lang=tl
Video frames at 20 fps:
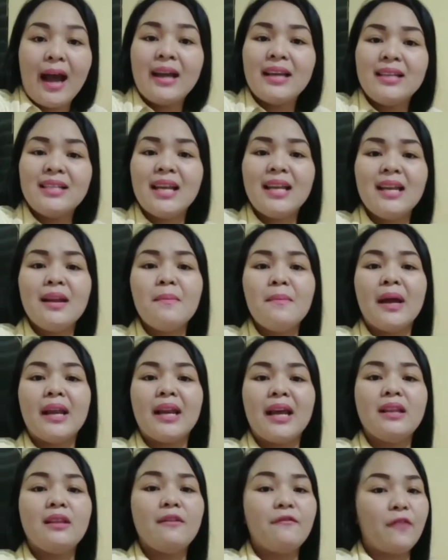Ang isa
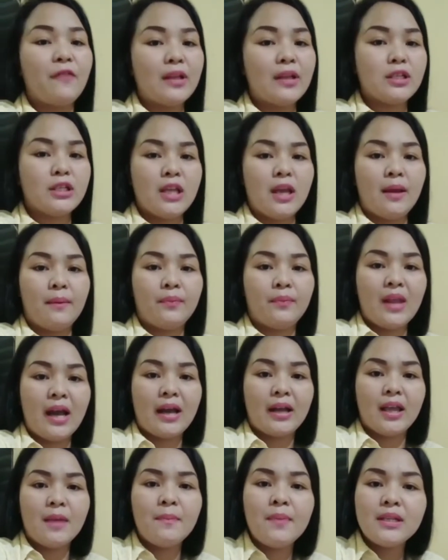naman ay defensive,
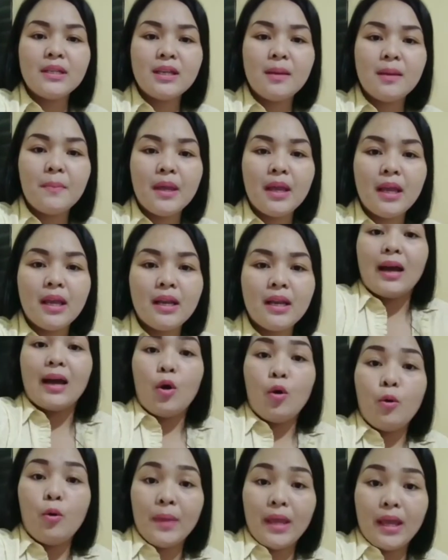nang ibig sabihin
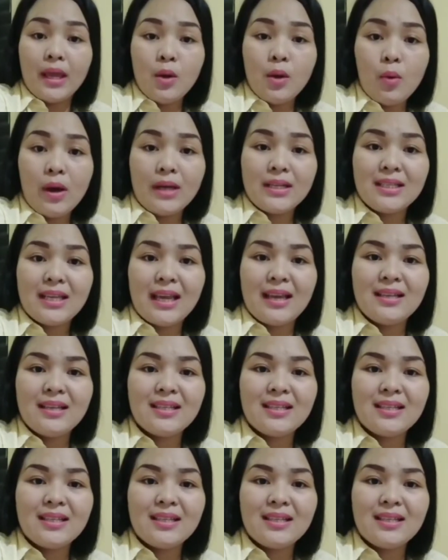ay umiiwas sa